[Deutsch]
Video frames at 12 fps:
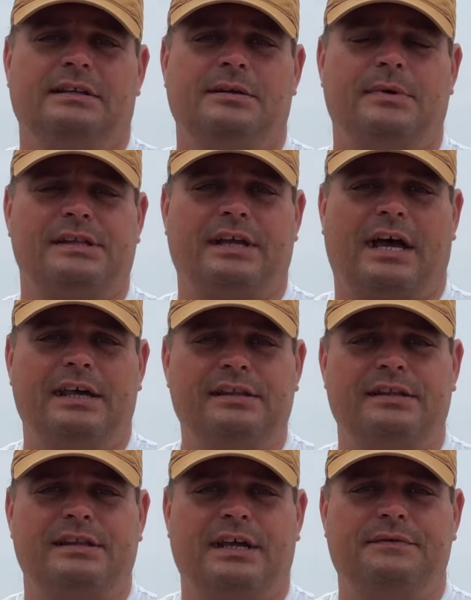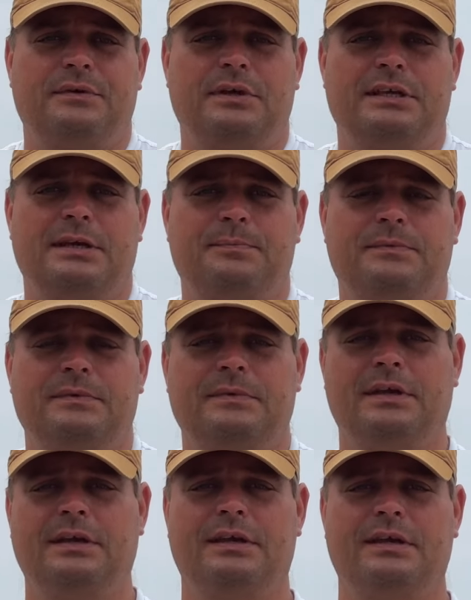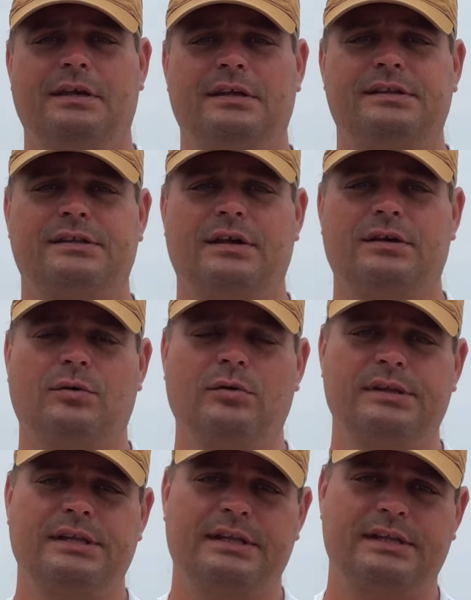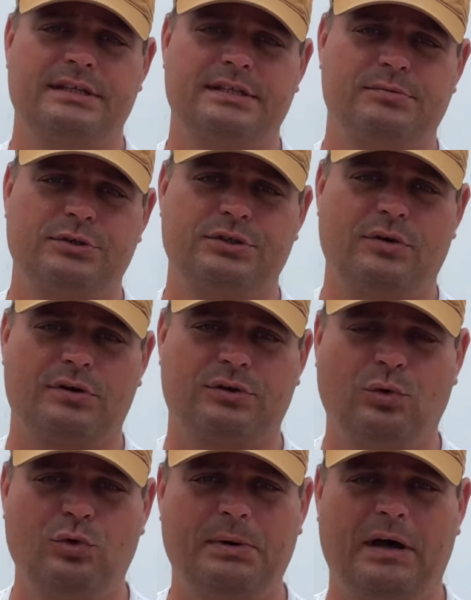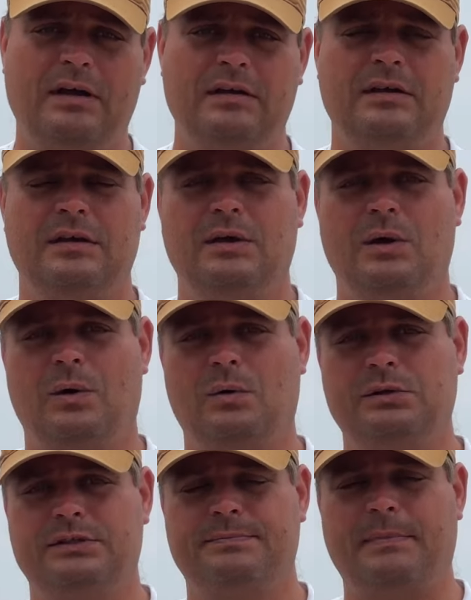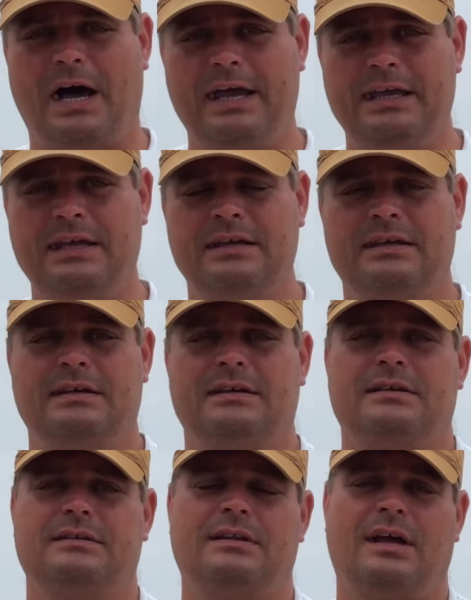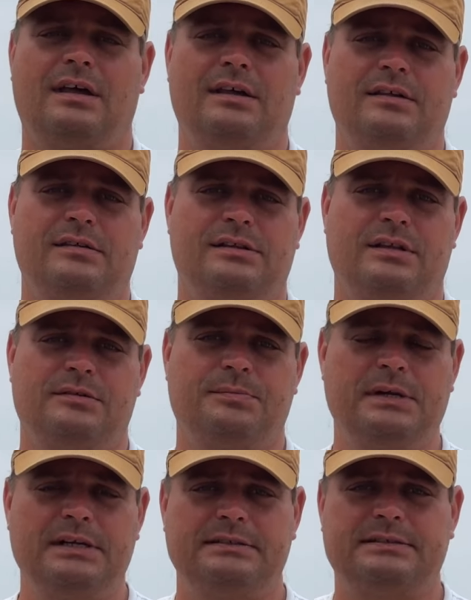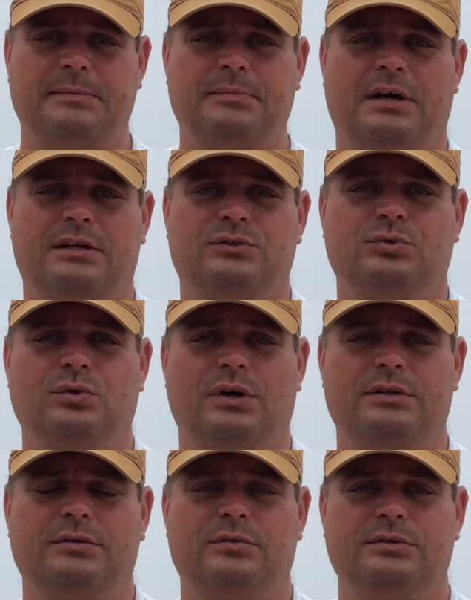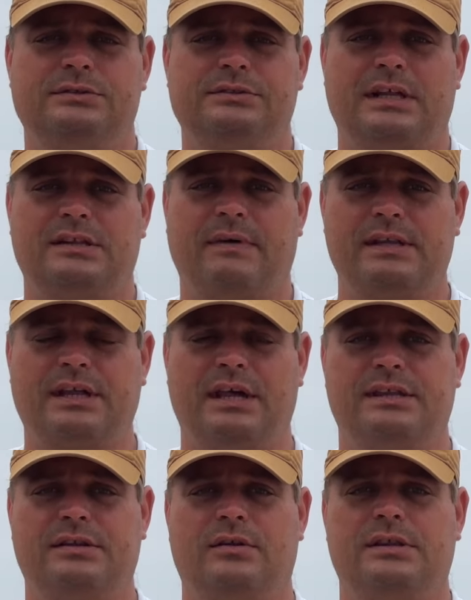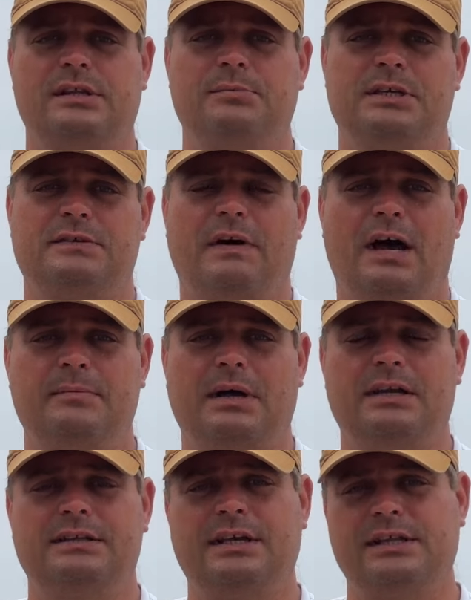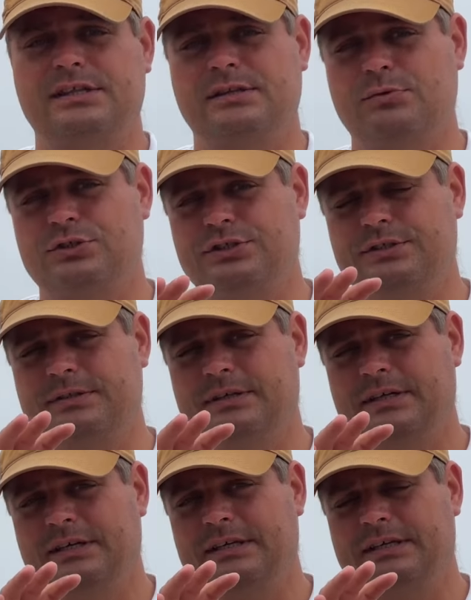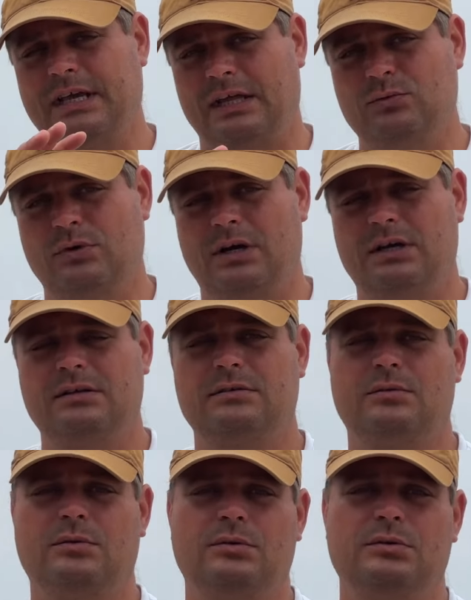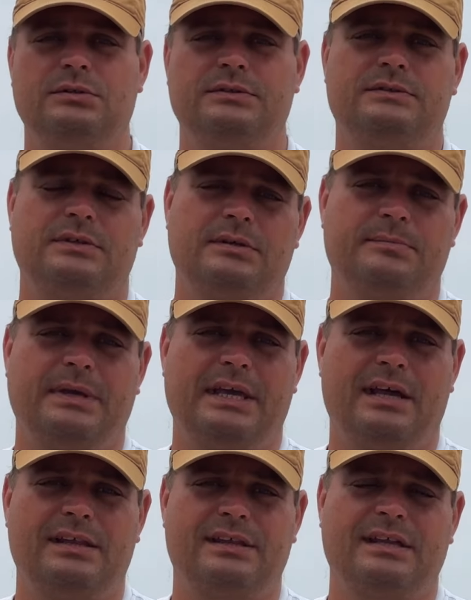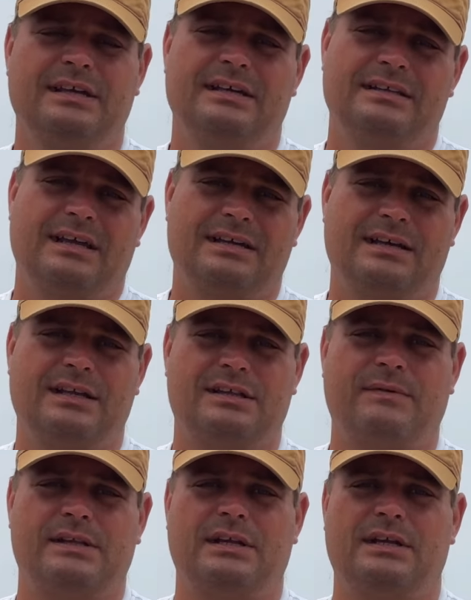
Die beste Reisezeit für Ägypten ist äh, grundsätzlich zwischen Oktober und Mai. Da sind milde Temperaturen und das Wasser ist noch ziemlich warm. Allerdings zwischen Januar und äh, März. Da kann das Wasser